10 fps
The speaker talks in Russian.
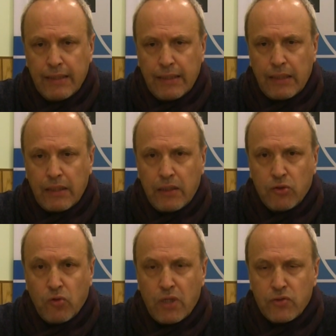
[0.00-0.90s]
э,
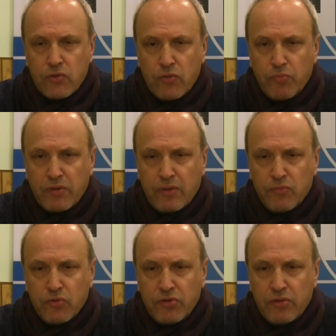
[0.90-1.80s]
эту акцию,
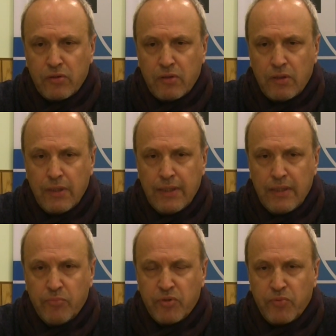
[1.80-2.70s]
потому что
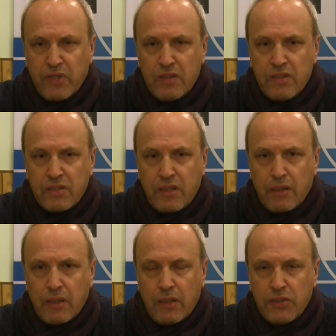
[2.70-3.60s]

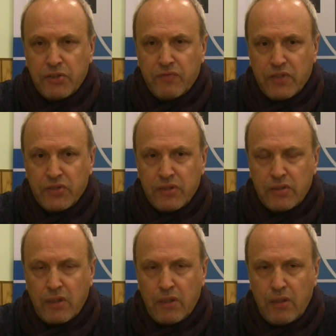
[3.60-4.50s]
пропагандистская накачка в нашей
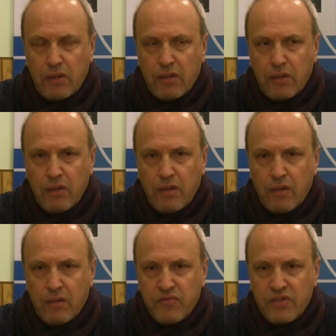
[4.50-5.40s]
стране, она
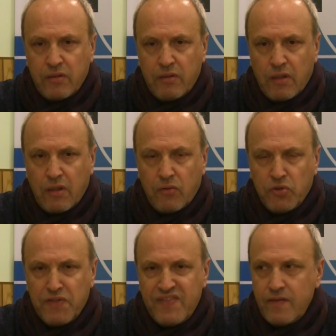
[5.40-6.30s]
всегда
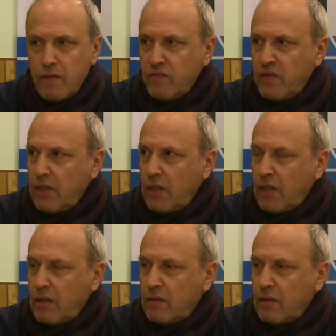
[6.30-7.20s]
очень сильно
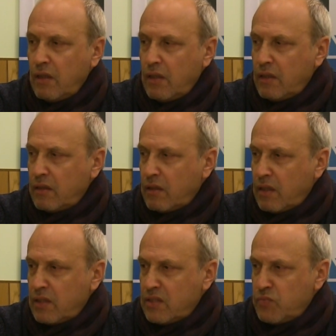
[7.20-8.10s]
влияет
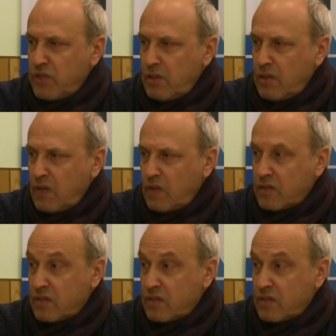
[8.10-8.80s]
на изменение